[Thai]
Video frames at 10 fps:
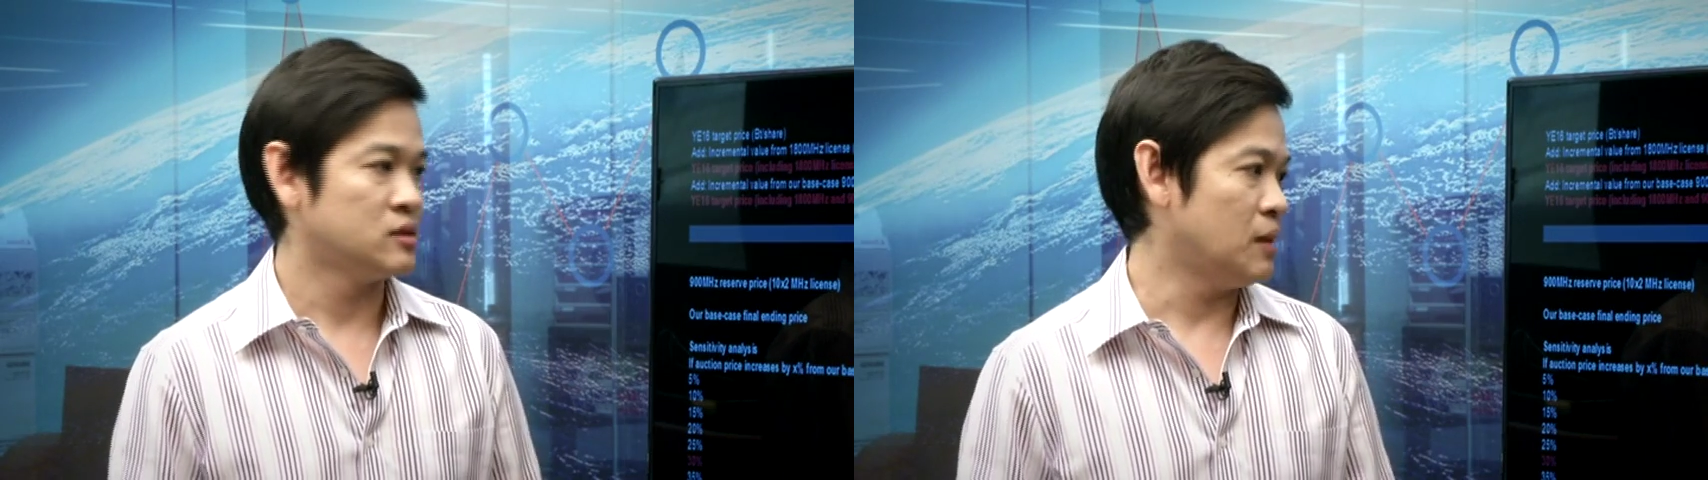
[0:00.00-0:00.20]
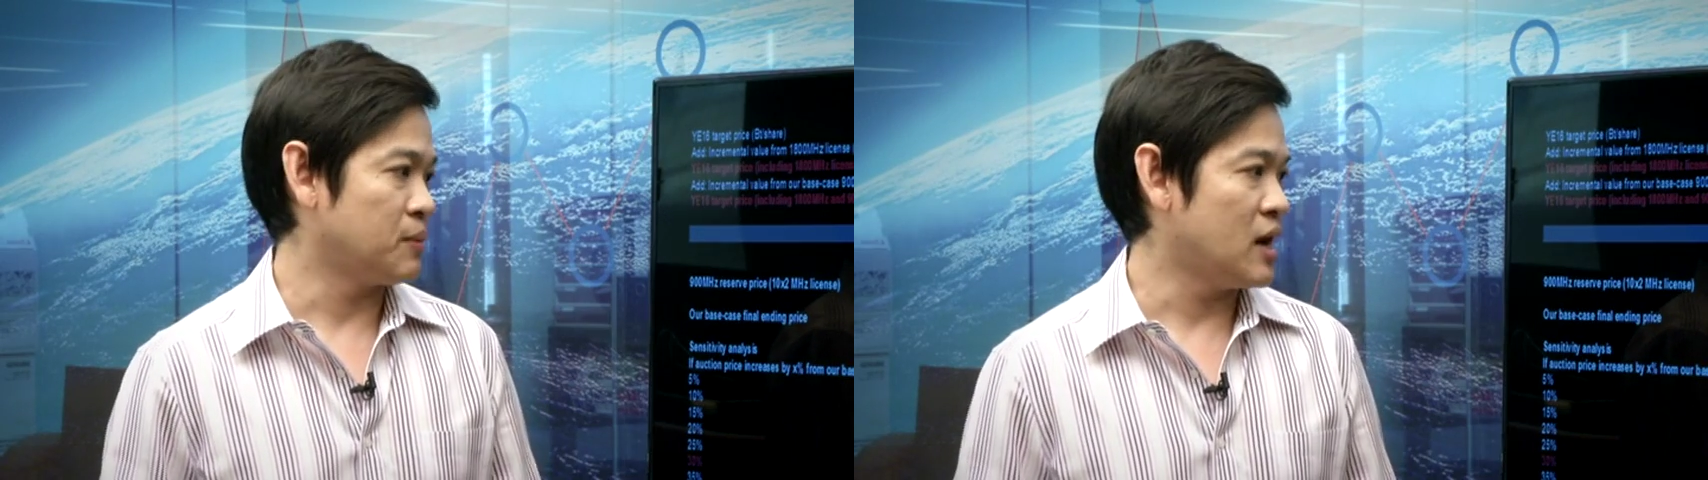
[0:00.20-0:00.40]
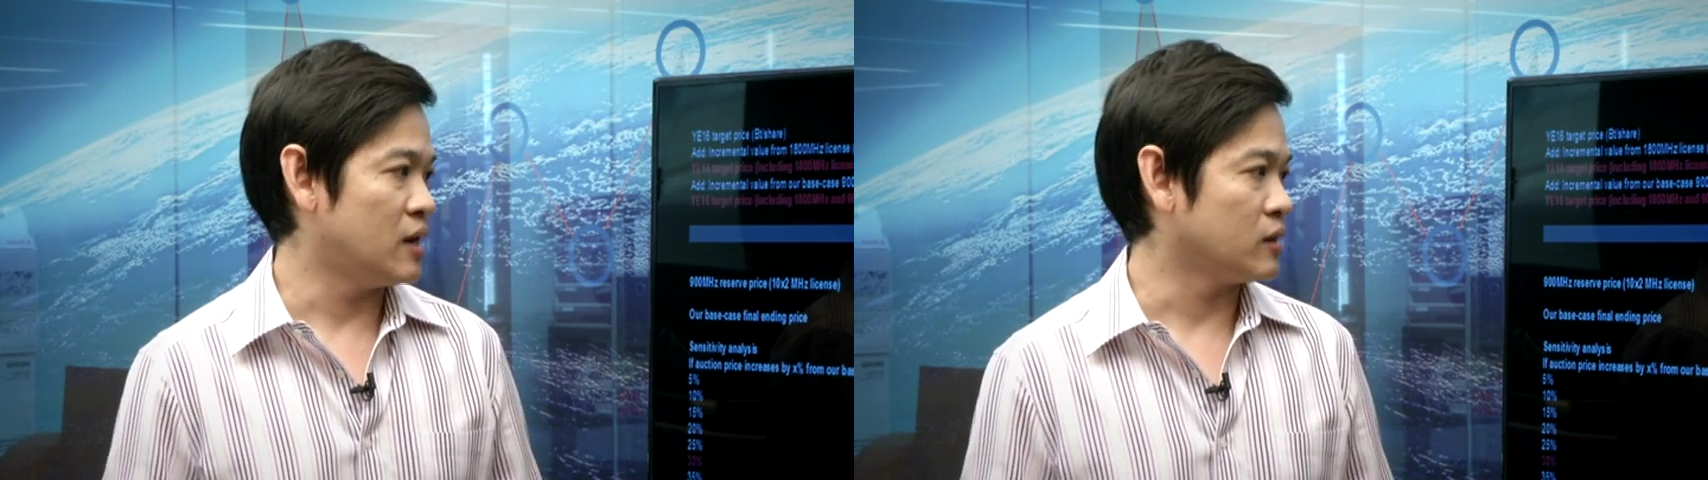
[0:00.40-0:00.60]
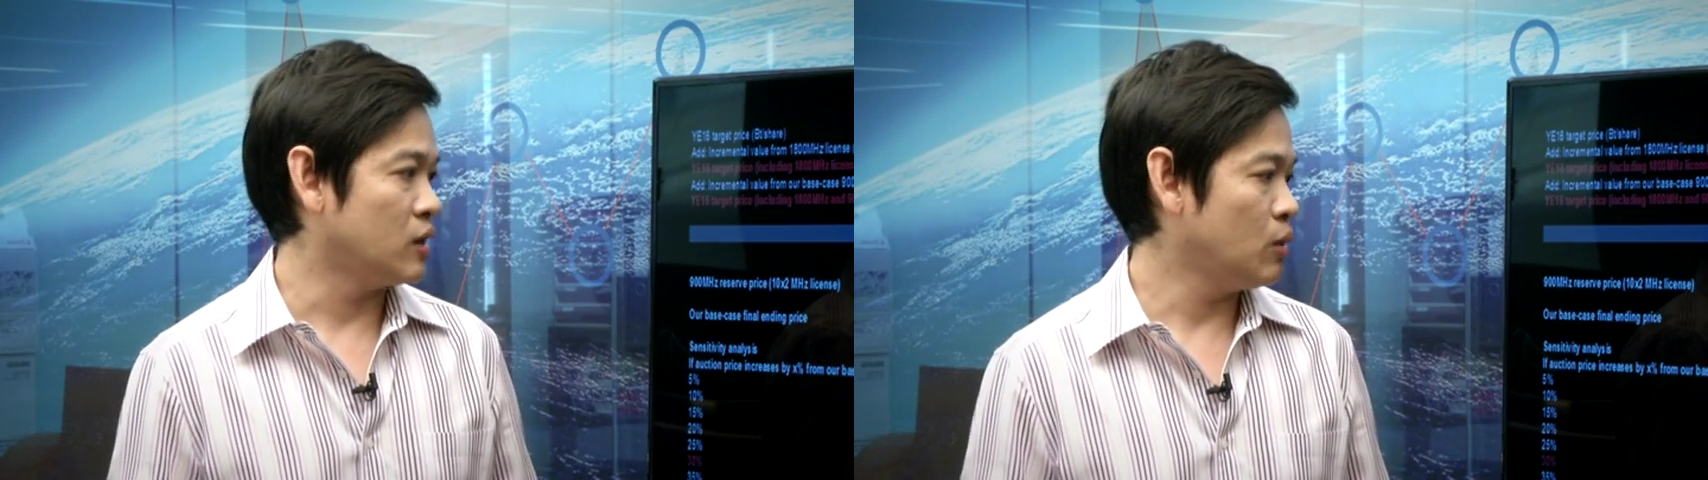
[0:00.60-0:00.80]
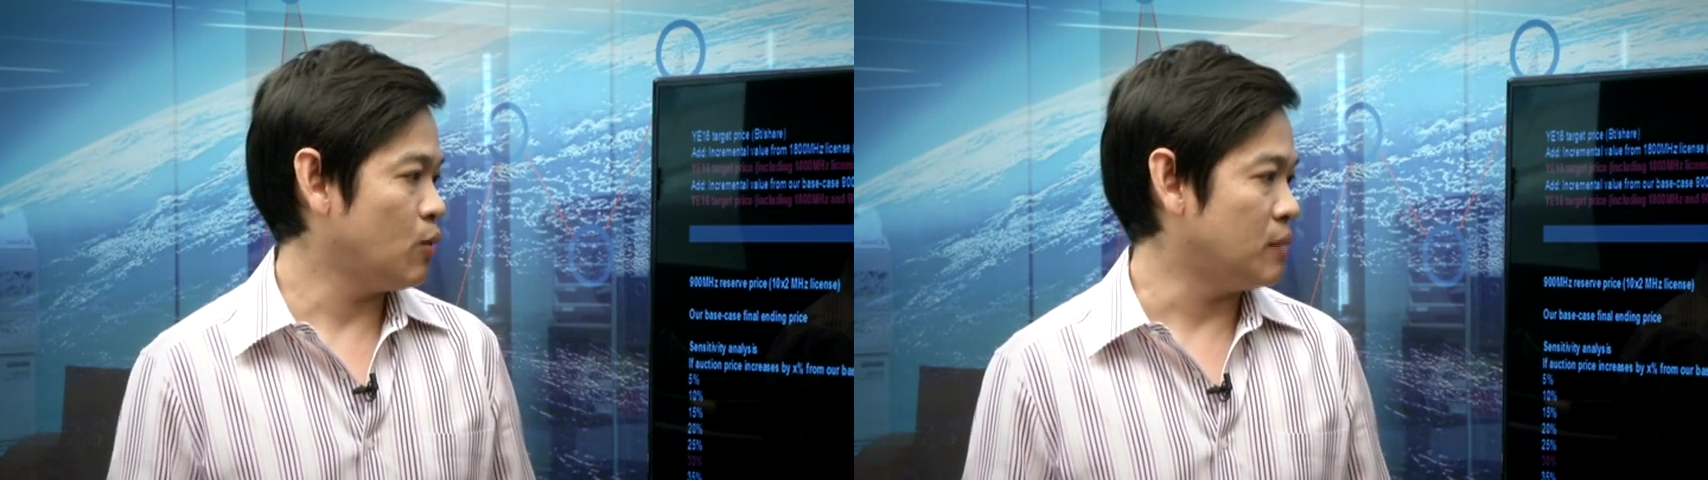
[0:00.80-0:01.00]
สำหรับการ
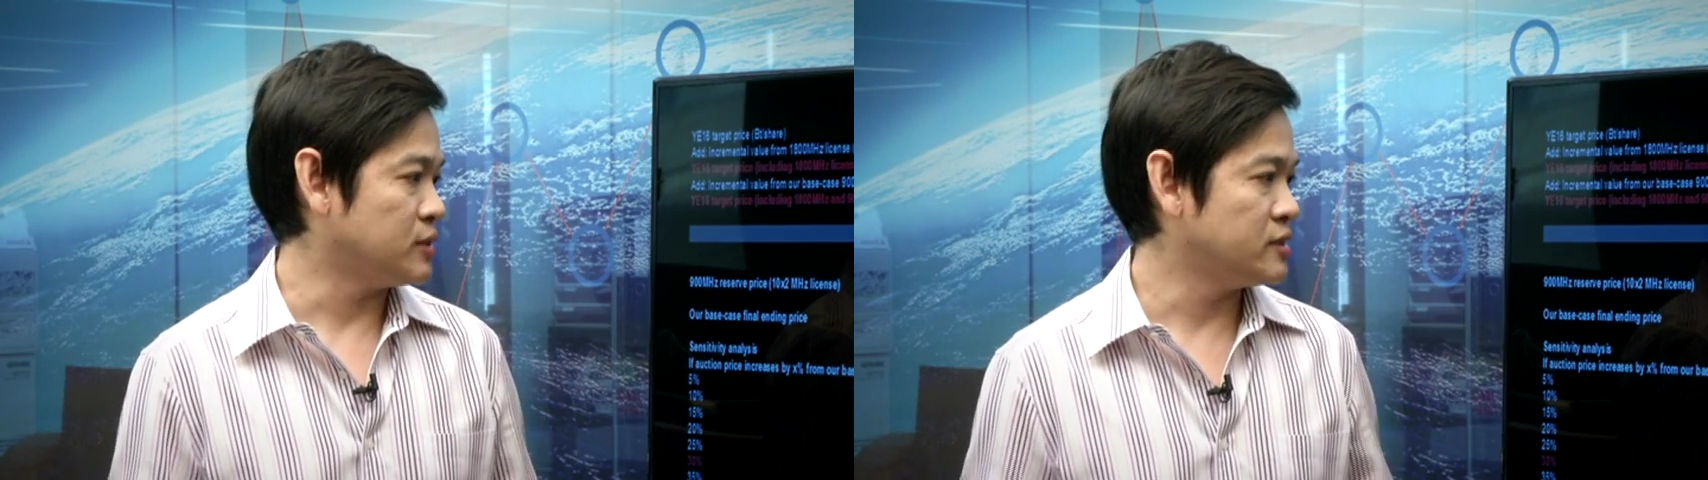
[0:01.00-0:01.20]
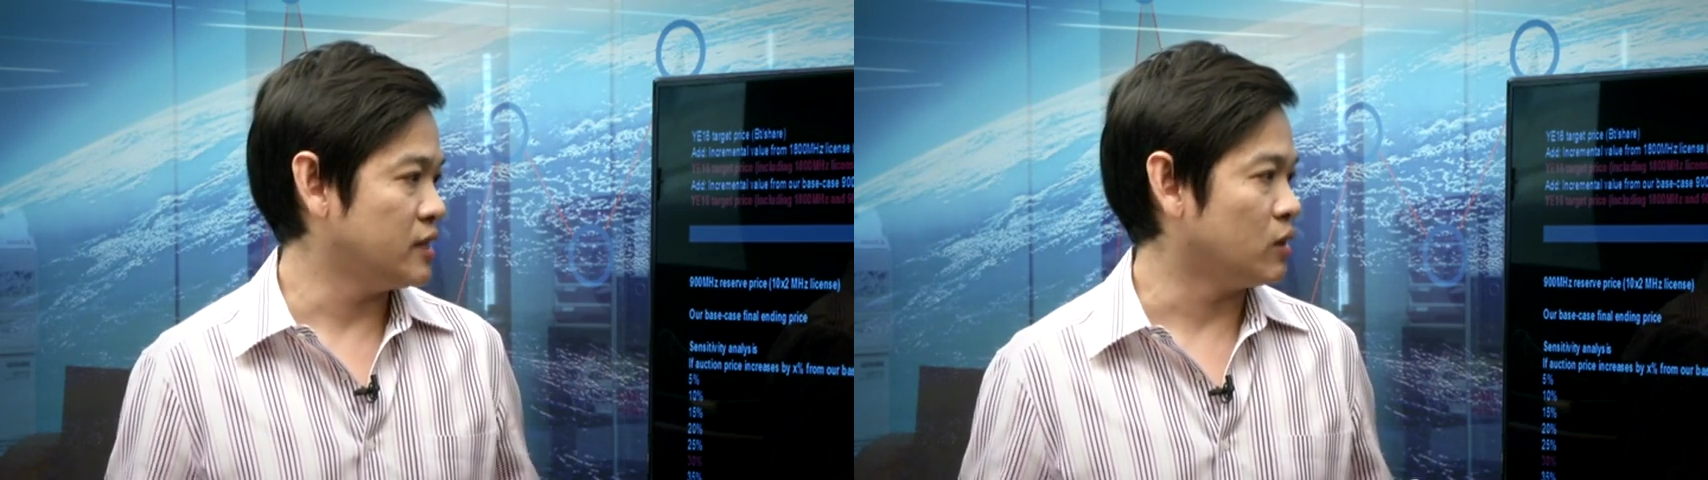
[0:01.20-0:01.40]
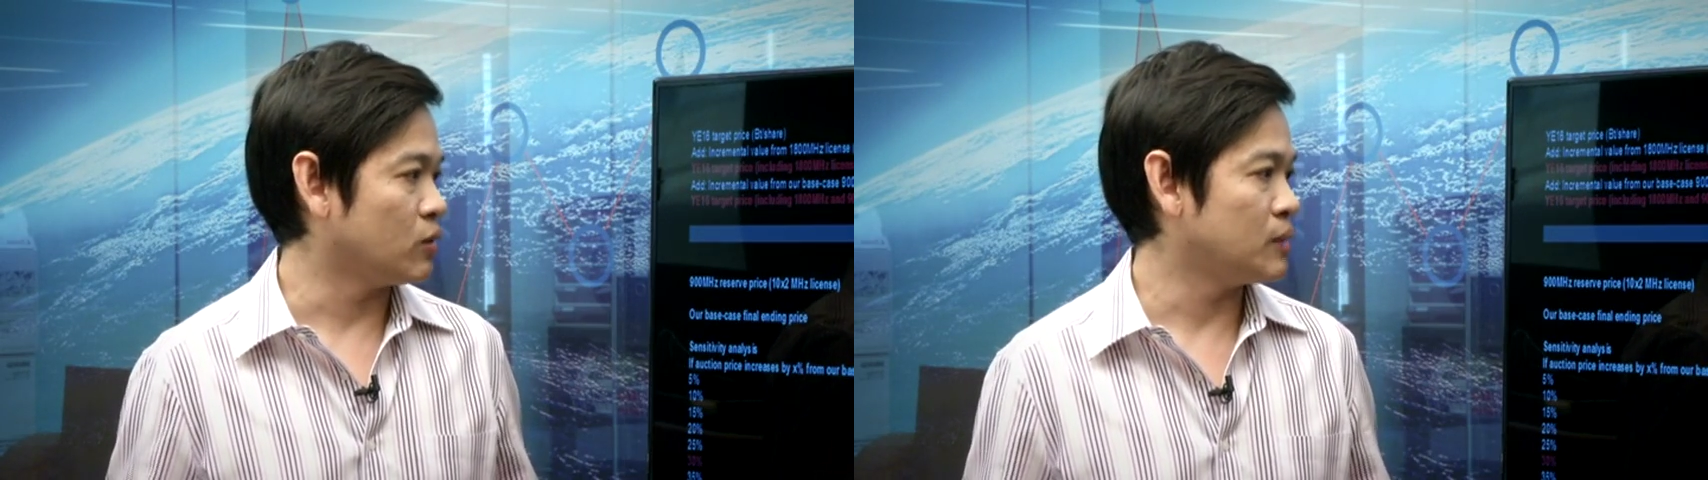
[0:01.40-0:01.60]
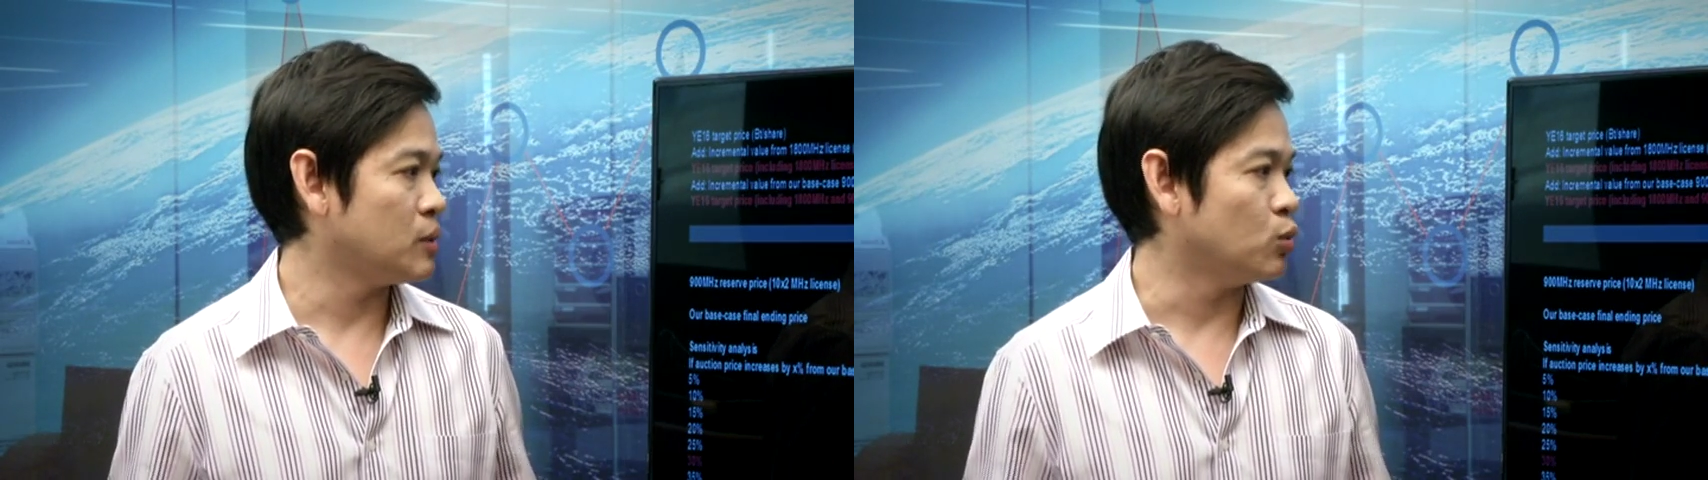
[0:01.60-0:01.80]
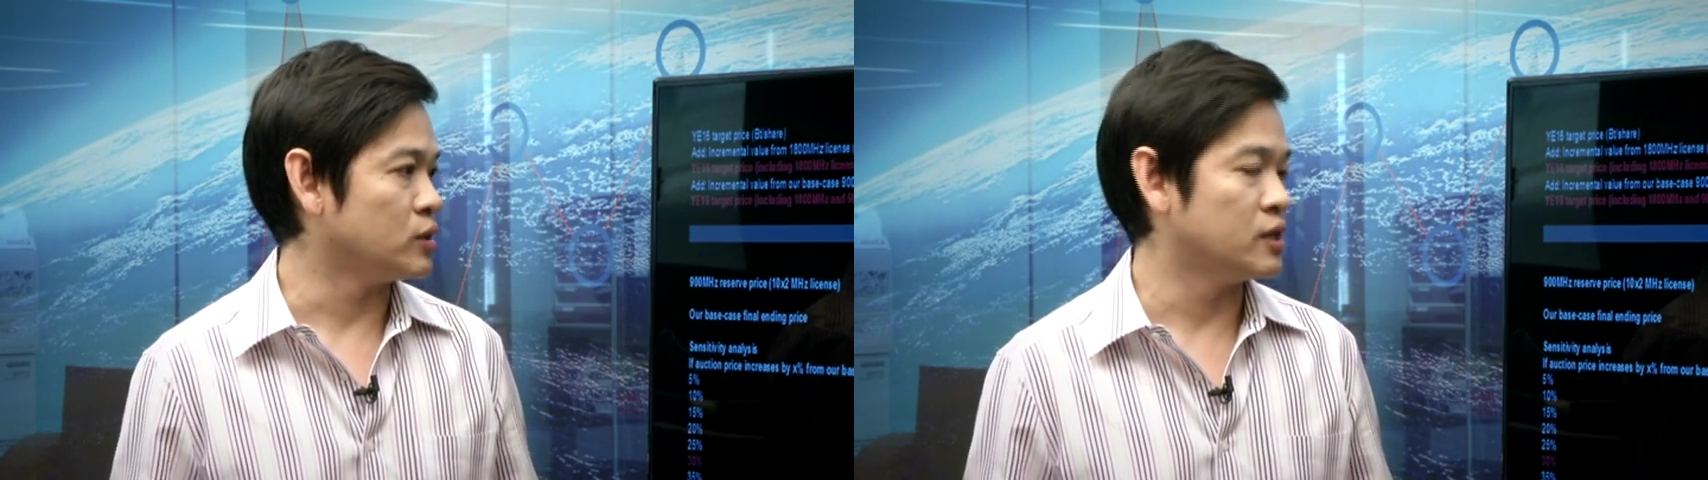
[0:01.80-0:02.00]
เขาเรียกว่าความชัดเจนของการ
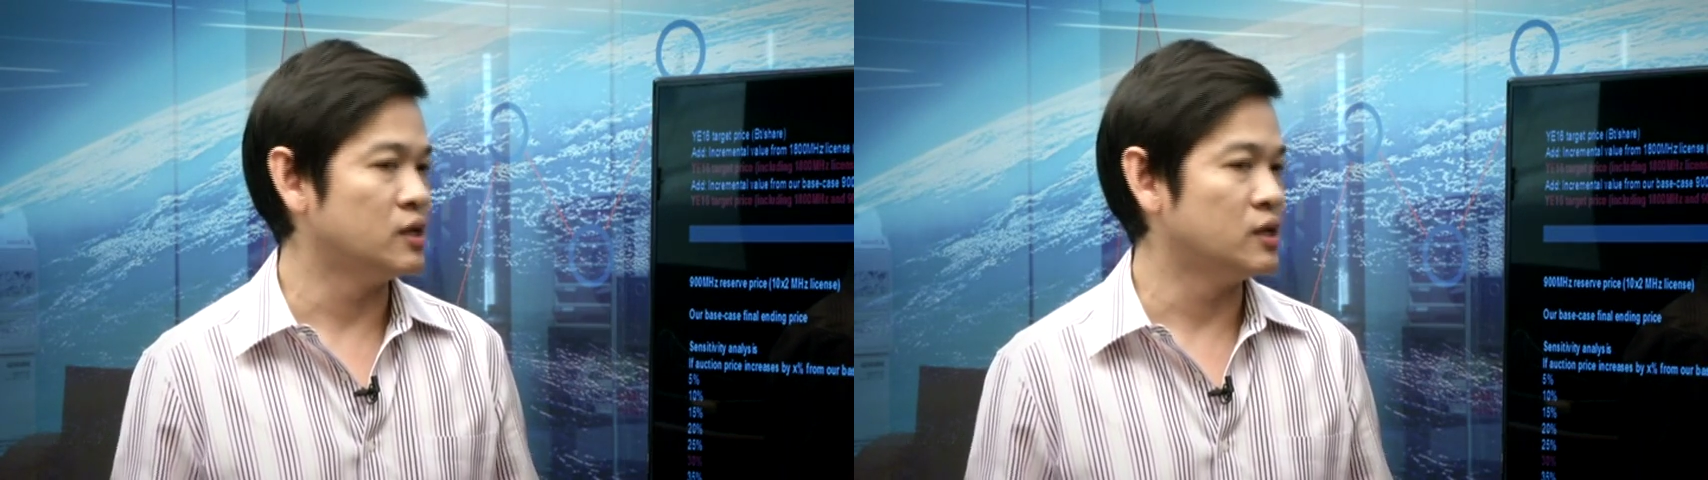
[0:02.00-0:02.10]
ประมูล